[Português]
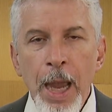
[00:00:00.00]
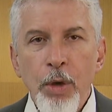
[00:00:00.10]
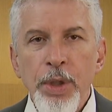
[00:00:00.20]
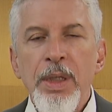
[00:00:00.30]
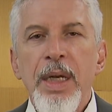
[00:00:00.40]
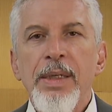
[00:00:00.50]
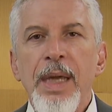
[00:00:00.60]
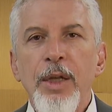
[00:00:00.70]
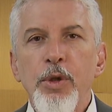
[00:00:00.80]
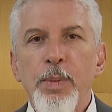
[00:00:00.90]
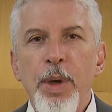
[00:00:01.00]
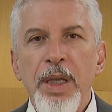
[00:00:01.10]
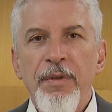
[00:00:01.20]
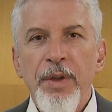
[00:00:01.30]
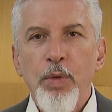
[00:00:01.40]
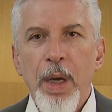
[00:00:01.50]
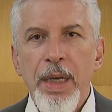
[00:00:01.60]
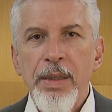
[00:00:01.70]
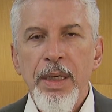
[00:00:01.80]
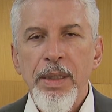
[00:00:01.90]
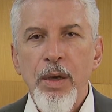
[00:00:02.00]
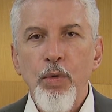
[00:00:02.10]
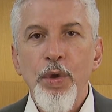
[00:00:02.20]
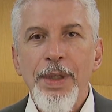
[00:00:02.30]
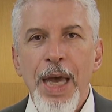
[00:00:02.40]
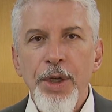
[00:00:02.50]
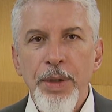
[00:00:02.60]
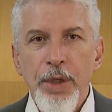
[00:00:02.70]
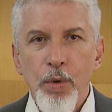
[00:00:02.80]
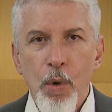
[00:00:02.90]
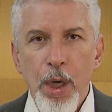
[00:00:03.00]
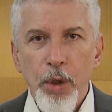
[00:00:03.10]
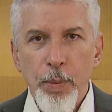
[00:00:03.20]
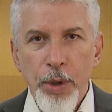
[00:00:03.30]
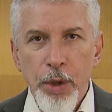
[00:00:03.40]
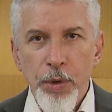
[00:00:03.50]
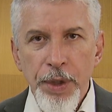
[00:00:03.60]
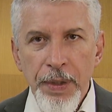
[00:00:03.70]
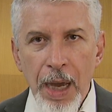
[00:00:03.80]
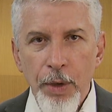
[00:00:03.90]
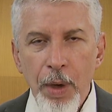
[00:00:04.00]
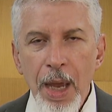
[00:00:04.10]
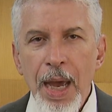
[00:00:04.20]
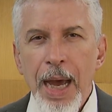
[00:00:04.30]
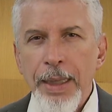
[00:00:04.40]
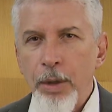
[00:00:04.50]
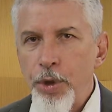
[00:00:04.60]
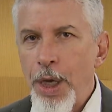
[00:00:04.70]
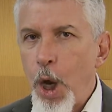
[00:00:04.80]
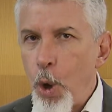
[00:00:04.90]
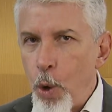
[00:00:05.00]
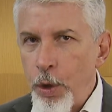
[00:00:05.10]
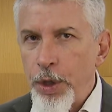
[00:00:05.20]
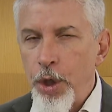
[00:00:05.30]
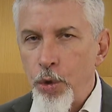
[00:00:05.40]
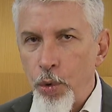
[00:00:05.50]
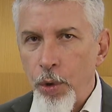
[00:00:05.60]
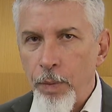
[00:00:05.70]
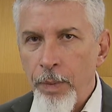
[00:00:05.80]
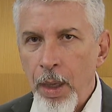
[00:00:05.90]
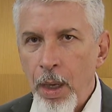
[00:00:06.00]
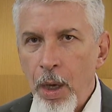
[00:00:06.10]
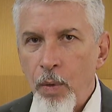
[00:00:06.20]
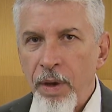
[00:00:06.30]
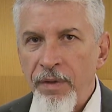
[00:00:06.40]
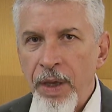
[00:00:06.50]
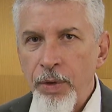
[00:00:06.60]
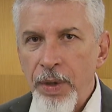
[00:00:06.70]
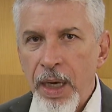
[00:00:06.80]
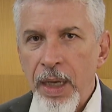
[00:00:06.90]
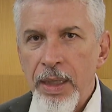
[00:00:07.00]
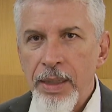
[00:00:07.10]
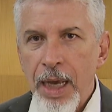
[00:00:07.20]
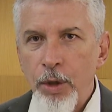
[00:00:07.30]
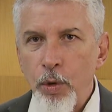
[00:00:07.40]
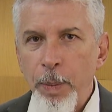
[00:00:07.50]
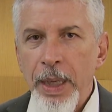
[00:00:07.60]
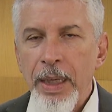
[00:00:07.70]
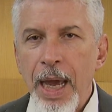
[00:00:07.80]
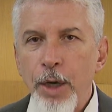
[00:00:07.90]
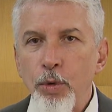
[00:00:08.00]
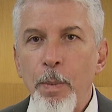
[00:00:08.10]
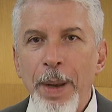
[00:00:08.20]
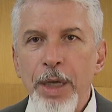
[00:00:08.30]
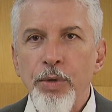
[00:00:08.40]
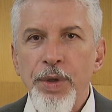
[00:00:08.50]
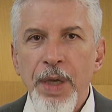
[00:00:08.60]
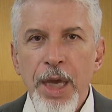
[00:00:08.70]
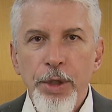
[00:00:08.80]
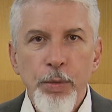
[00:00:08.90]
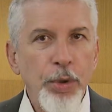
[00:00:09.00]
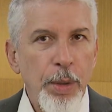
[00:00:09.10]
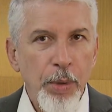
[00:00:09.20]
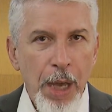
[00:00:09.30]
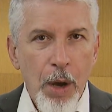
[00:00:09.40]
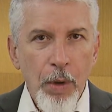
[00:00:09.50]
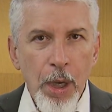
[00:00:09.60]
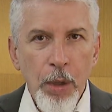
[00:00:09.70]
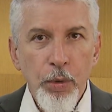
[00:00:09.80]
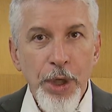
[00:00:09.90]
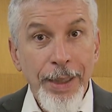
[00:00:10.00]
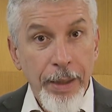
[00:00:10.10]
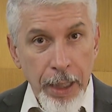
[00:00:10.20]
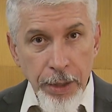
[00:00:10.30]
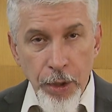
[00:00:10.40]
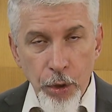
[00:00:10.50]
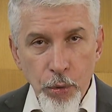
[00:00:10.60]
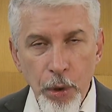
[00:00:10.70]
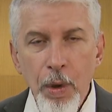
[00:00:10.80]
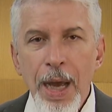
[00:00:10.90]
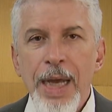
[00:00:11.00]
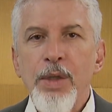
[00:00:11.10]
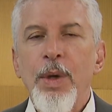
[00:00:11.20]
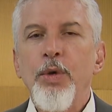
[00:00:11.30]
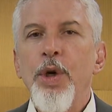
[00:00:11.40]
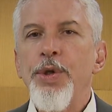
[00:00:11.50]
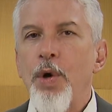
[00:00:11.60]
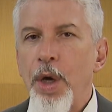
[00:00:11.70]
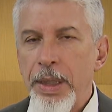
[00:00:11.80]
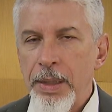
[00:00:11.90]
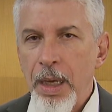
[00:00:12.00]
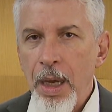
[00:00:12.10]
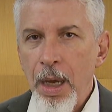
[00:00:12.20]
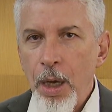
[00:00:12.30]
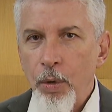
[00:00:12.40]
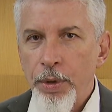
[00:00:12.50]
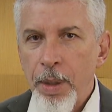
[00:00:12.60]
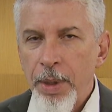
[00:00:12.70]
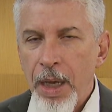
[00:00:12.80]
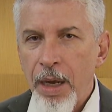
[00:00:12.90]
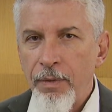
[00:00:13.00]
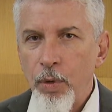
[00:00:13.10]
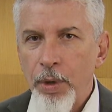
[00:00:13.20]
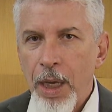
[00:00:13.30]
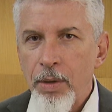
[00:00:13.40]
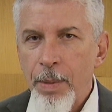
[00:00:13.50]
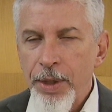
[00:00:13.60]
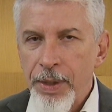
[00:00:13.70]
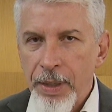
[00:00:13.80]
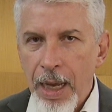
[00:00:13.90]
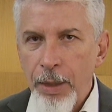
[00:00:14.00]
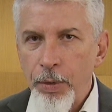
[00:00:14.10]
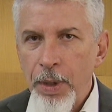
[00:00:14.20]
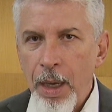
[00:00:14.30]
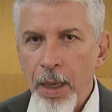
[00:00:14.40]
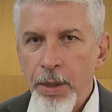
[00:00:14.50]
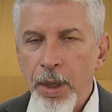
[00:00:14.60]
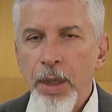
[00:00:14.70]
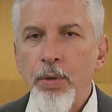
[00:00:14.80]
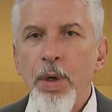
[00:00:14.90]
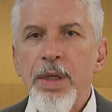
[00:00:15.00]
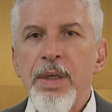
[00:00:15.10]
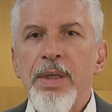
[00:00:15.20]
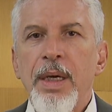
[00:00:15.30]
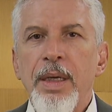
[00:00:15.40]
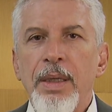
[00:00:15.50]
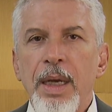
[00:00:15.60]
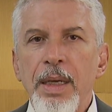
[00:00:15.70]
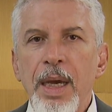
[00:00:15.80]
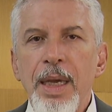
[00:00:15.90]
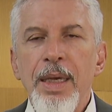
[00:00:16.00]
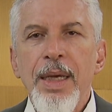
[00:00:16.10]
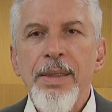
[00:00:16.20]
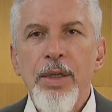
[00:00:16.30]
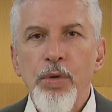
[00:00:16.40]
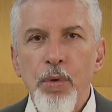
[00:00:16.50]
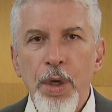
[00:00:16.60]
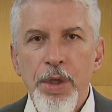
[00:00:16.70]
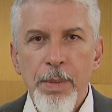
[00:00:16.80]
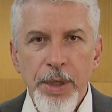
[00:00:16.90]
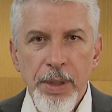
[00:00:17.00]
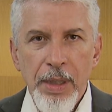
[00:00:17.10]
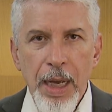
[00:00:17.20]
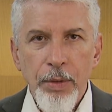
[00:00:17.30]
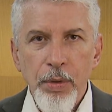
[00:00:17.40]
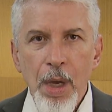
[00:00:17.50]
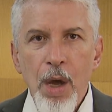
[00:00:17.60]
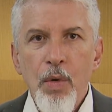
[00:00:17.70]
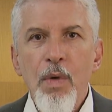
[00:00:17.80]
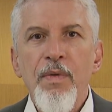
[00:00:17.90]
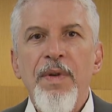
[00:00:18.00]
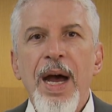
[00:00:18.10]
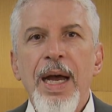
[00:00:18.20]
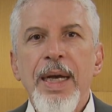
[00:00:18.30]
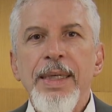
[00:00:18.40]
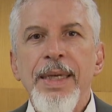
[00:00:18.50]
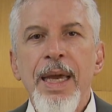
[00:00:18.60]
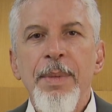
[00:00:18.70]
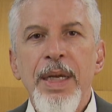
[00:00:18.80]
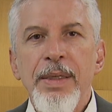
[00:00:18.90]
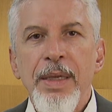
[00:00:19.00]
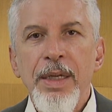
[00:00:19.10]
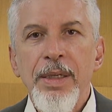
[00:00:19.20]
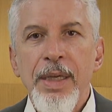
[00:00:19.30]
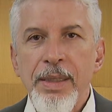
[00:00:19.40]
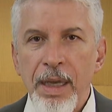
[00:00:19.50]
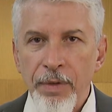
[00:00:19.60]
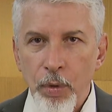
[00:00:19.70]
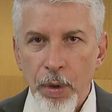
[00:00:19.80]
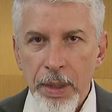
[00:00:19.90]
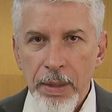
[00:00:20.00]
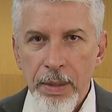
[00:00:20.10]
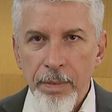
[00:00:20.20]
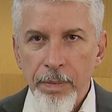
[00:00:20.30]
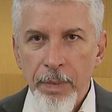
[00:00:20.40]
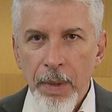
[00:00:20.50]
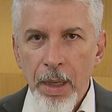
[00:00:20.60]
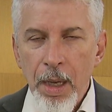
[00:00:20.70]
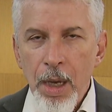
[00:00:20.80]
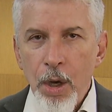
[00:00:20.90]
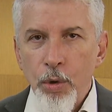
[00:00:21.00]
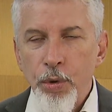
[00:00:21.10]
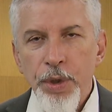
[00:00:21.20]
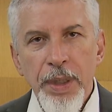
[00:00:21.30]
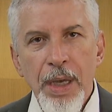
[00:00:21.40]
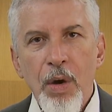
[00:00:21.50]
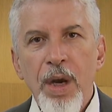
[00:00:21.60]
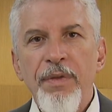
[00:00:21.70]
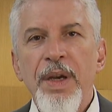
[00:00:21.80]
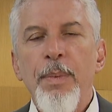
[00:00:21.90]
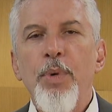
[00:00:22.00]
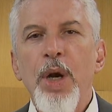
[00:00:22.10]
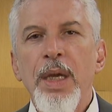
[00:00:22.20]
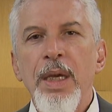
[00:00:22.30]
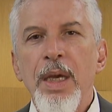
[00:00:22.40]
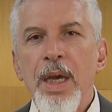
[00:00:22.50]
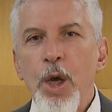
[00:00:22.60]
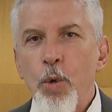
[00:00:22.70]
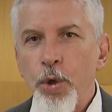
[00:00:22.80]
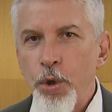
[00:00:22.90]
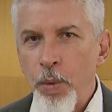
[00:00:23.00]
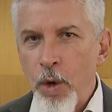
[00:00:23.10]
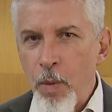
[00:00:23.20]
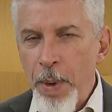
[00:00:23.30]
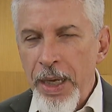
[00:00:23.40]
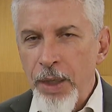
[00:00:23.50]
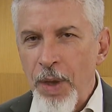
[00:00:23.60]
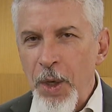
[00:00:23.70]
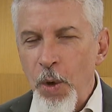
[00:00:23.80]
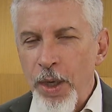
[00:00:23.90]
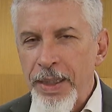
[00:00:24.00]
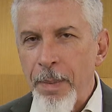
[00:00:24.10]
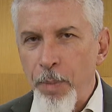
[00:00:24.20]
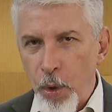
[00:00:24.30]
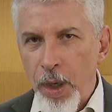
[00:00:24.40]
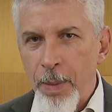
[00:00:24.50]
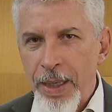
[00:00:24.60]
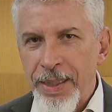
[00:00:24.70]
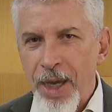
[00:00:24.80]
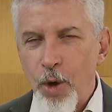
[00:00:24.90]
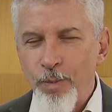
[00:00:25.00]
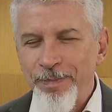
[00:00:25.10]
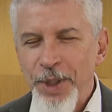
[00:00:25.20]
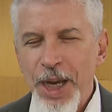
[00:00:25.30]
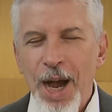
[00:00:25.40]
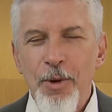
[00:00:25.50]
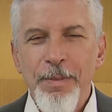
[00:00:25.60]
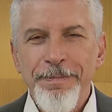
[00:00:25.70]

Os interessados podem efetuar a inscrição no site da Escola do Poder Judiciário até o dia 11 de julho. O evento será realizado no plenário do prédio sede do Tribunal, no dia 13 de julho, às 14 horas. O seminário é voltado a magistrados, diretores de secretaria e assessores de magistrados com vagas remanescentes a servidores. O Justiça Agora fica por aqui. Continue acompanhando a nossa programação. Tchau!